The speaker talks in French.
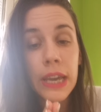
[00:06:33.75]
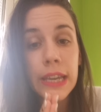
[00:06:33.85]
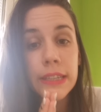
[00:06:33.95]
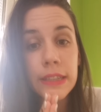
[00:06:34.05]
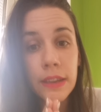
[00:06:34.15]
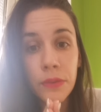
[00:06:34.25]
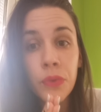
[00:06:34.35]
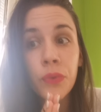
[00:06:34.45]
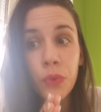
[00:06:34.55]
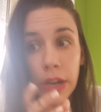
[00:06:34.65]
Et si
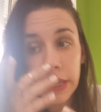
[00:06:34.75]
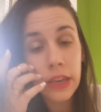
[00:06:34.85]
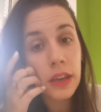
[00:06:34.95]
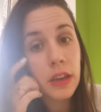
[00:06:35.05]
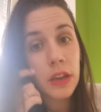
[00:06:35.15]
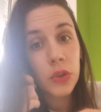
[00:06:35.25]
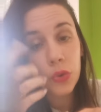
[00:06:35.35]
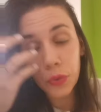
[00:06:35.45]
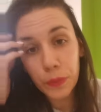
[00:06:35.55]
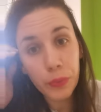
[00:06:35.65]
vous voyez
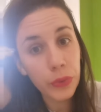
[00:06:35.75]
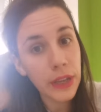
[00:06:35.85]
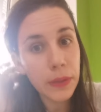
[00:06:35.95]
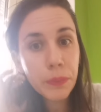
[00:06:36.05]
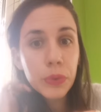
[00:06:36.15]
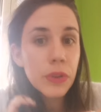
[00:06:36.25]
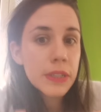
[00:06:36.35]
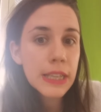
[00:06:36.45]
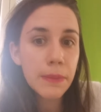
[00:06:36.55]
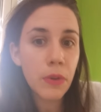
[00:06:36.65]
que peut-être
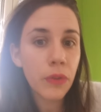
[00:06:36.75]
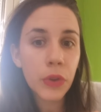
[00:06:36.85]
potentiellement